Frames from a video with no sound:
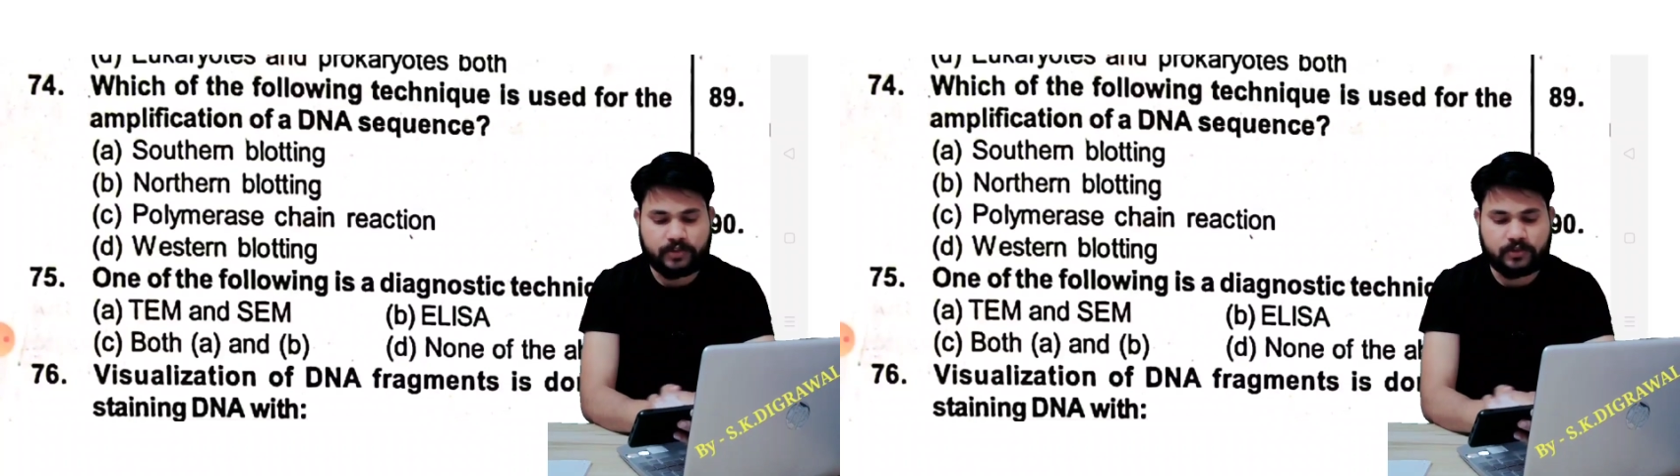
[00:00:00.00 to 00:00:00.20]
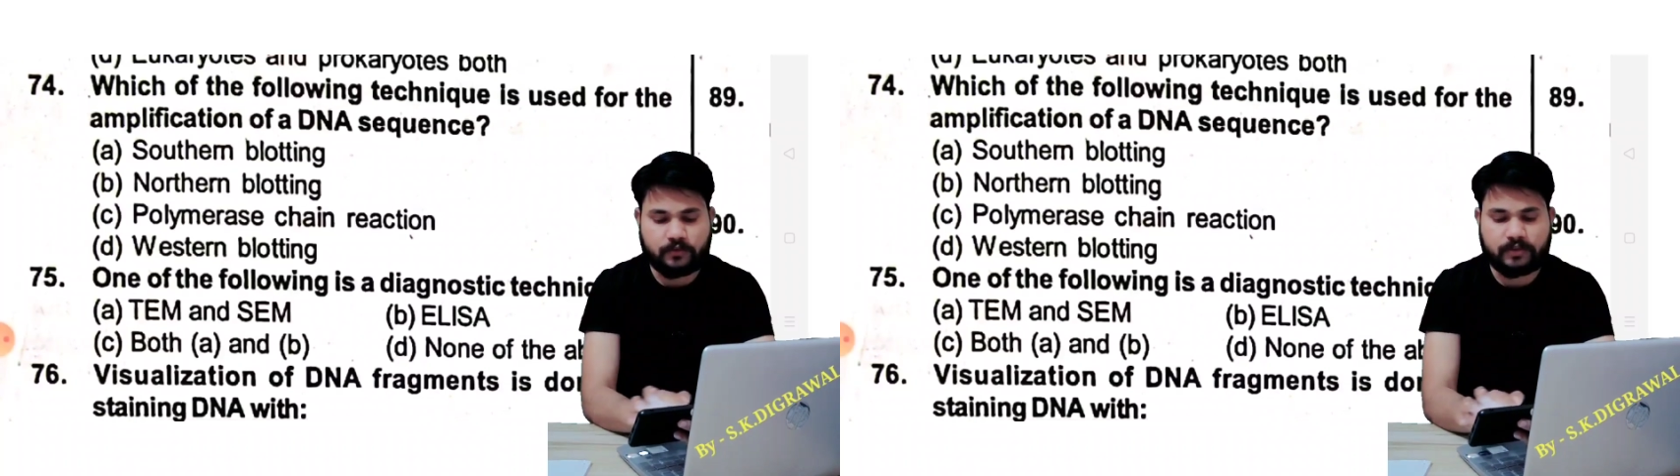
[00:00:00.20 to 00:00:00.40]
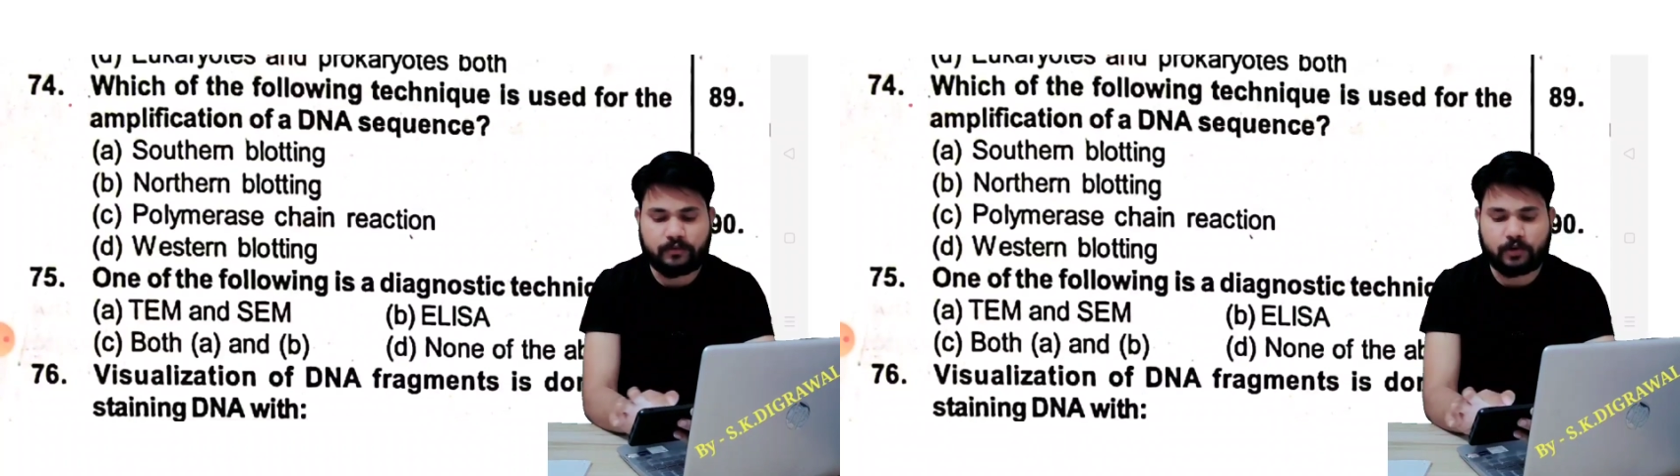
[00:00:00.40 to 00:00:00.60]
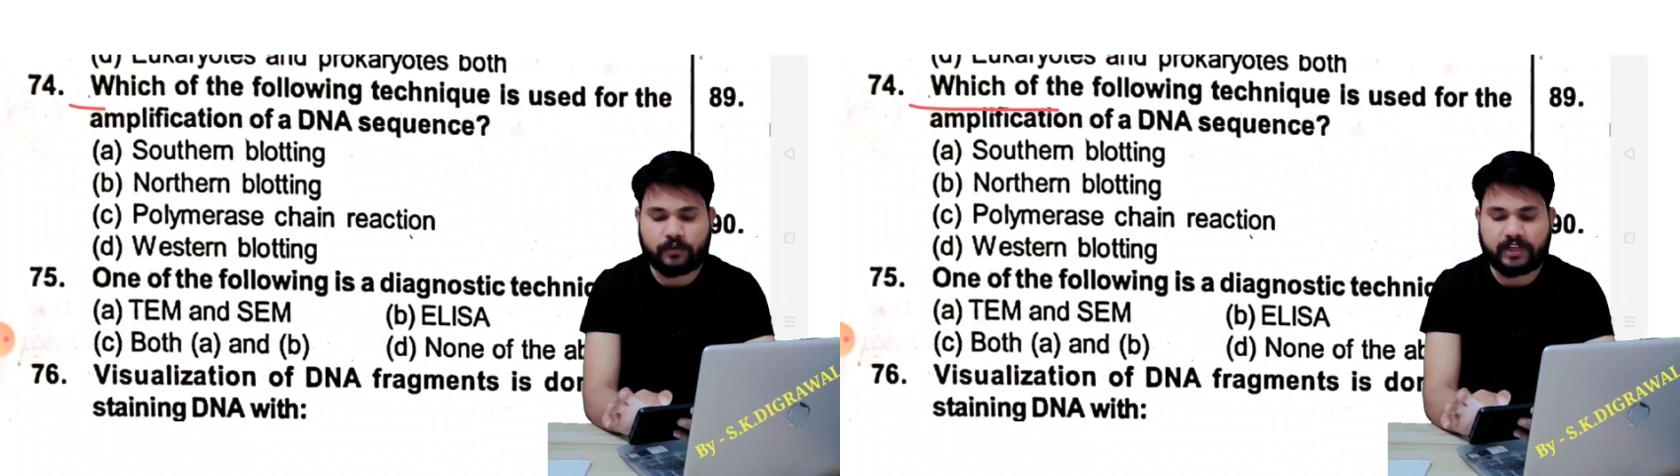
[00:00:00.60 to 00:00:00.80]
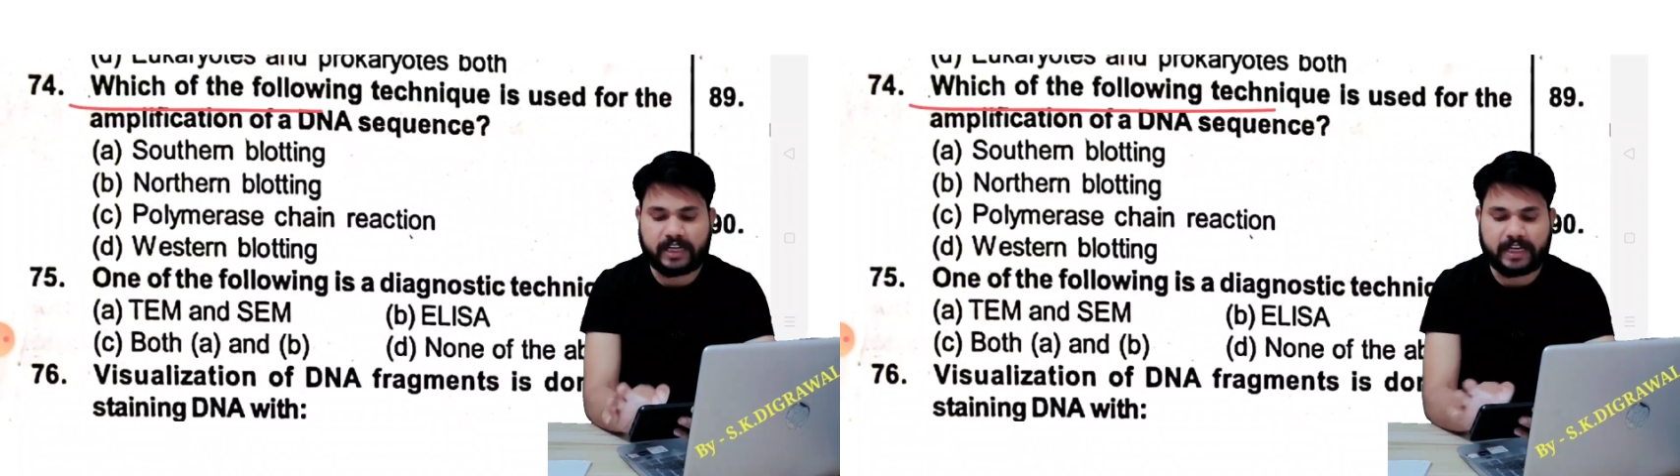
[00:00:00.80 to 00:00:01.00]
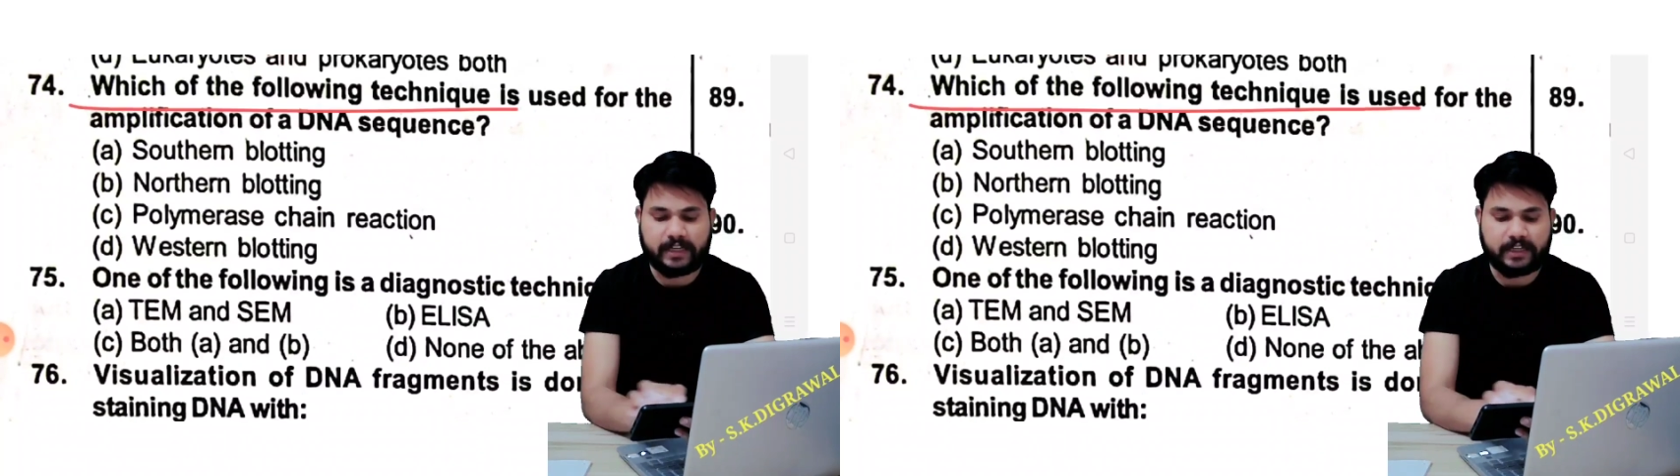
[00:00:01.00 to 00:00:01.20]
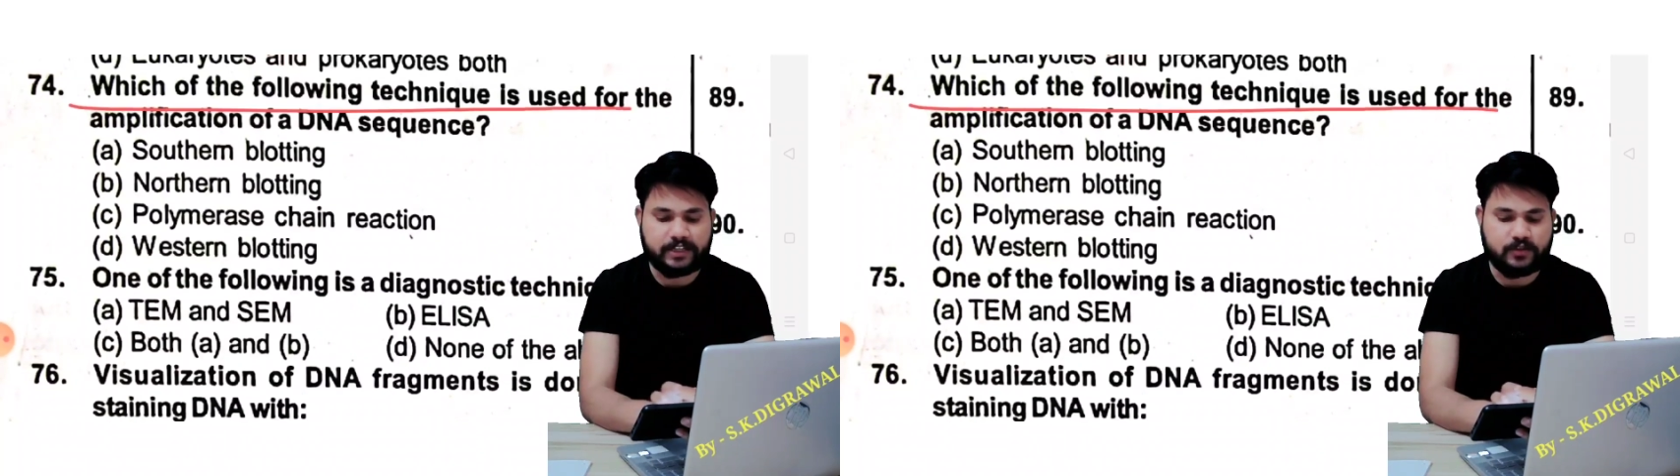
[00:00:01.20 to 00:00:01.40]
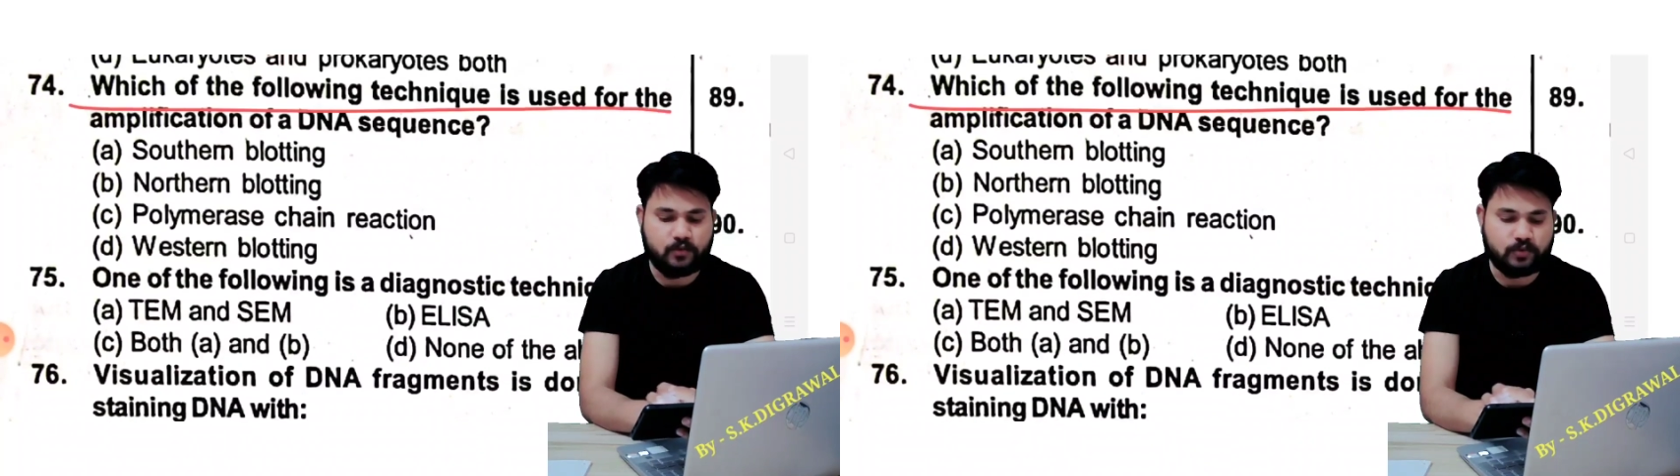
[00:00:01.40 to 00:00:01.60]
विच ऑफ द फॉलोइंग टेक्निक
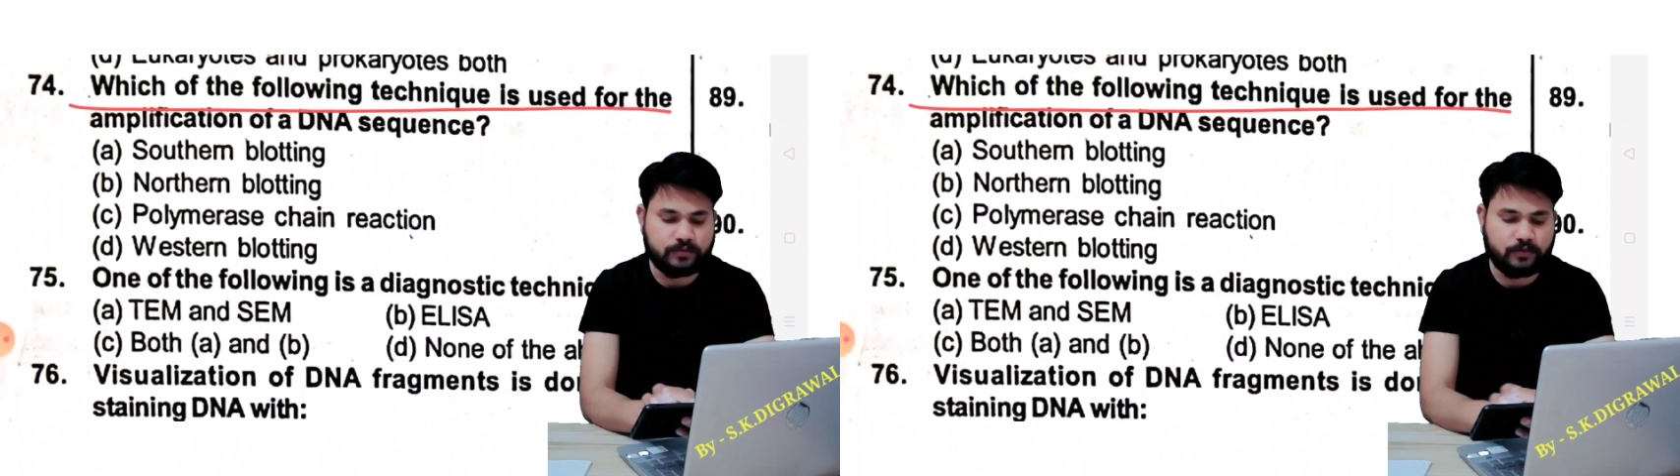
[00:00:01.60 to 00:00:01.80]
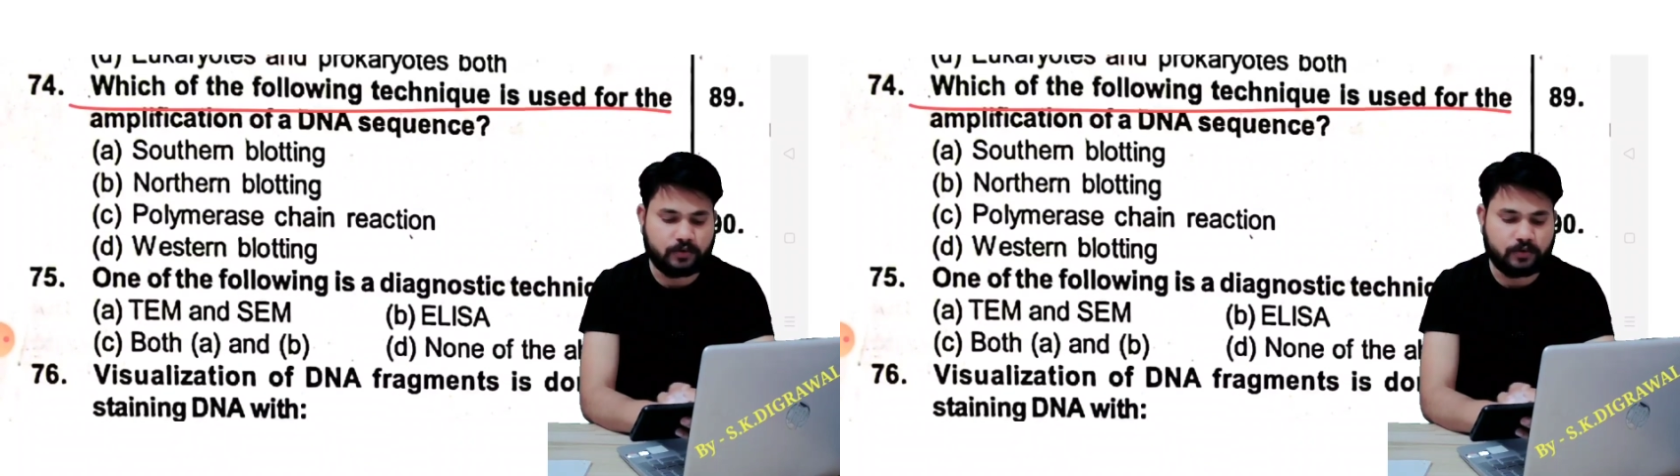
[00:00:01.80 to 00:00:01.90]
इज यूज